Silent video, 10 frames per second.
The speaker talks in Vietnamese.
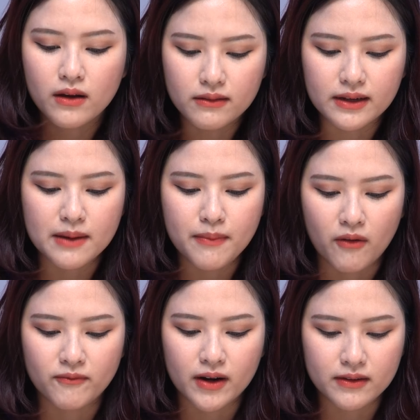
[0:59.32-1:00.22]
Cực kỳ
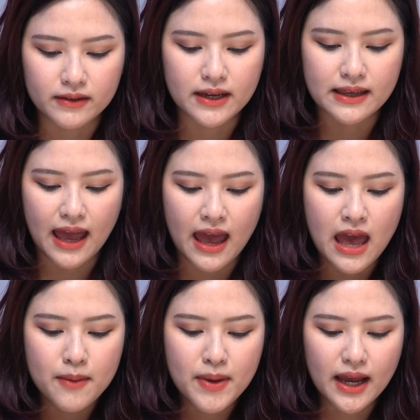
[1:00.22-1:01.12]
mỏng và cực kỳ nhẹ
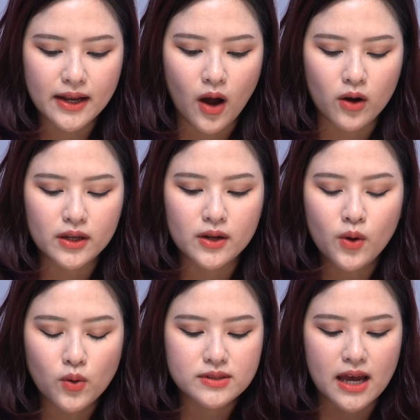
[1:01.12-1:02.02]
Bên cạnh đó thì
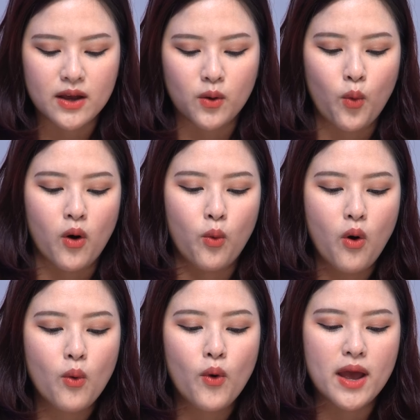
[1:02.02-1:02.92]
độ dày của
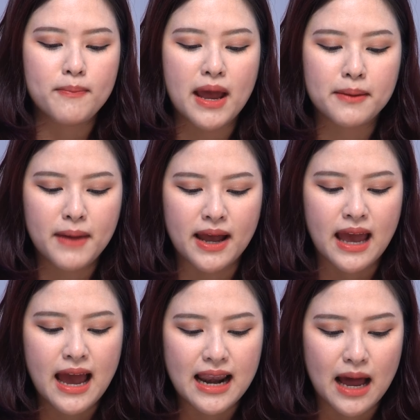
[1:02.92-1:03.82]
Huawei Band 7
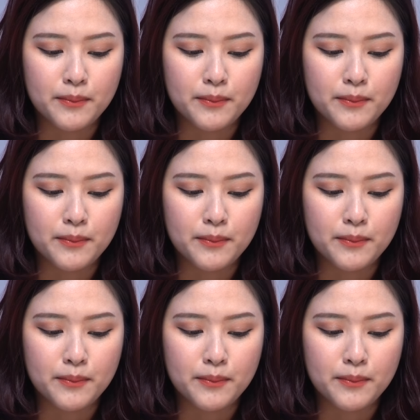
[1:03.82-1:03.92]
là